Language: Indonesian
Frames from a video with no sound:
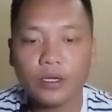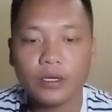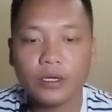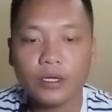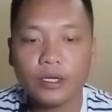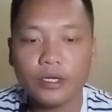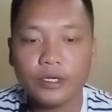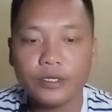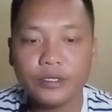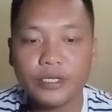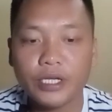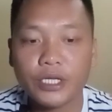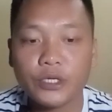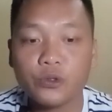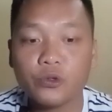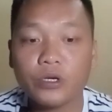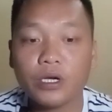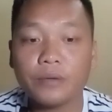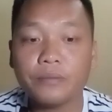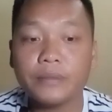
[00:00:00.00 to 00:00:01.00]
Dia
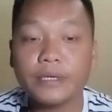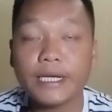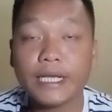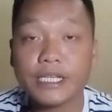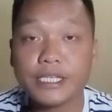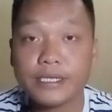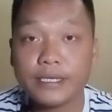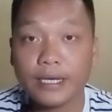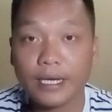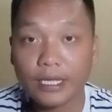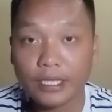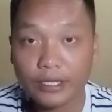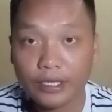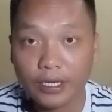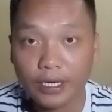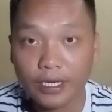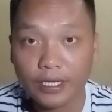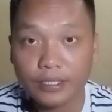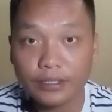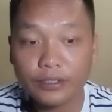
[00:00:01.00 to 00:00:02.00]
juga
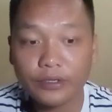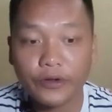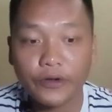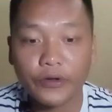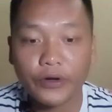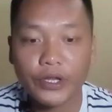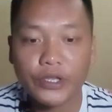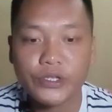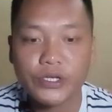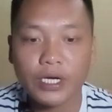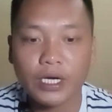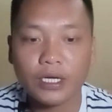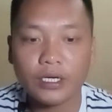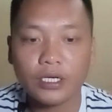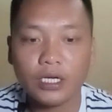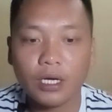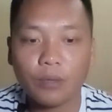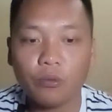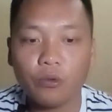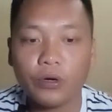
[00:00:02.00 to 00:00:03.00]
menasihatkan kerajaan
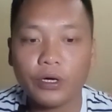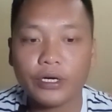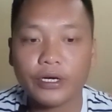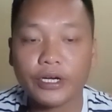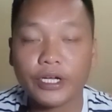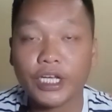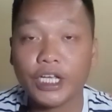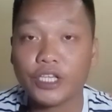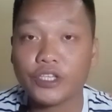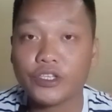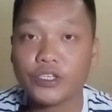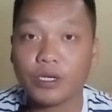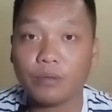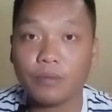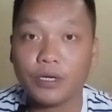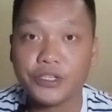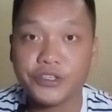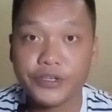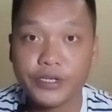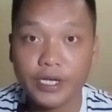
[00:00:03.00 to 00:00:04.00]
gabungan rakyat
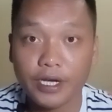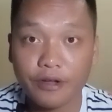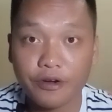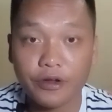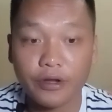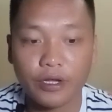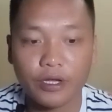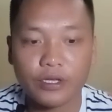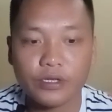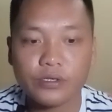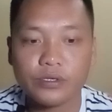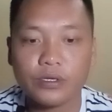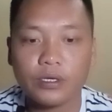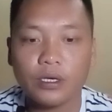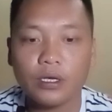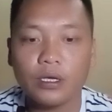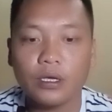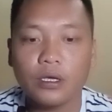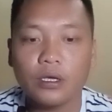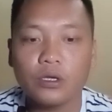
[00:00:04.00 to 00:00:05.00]
Sabah GRS
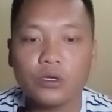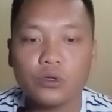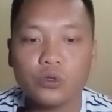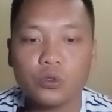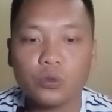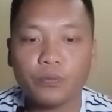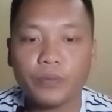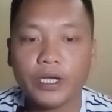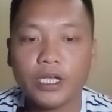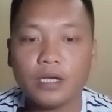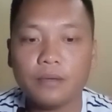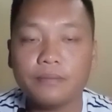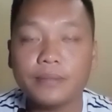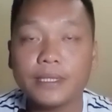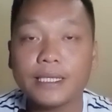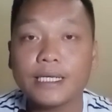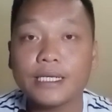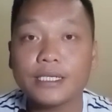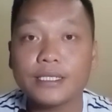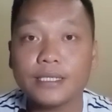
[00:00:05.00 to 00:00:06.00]
supaya
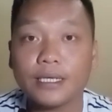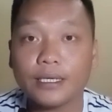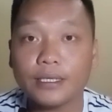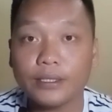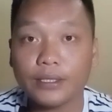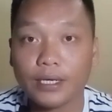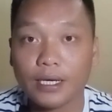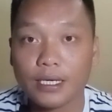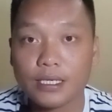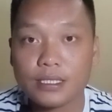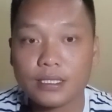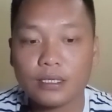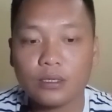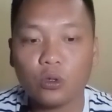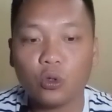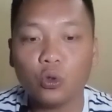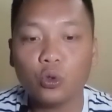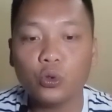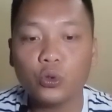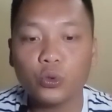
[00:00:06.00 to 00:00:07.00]
bekerja keras
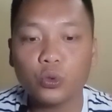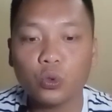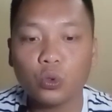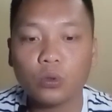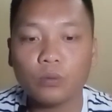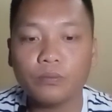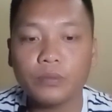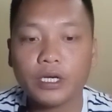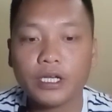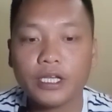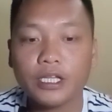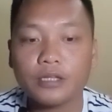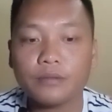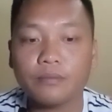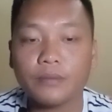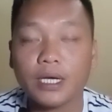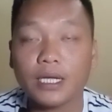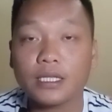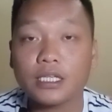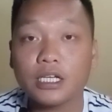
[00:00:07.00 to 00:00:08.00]
untuk
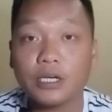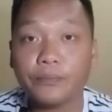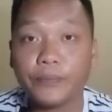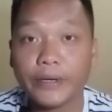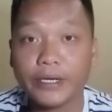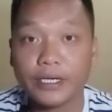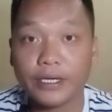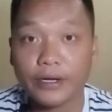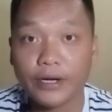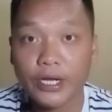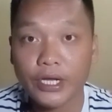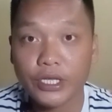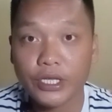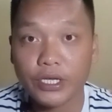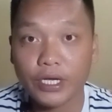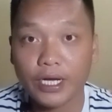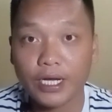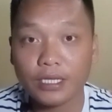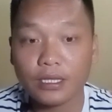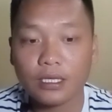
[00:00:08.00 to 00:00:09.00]
berkhidmat kepada
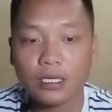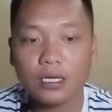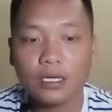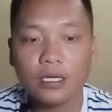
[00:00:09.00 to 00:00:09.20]
rakyat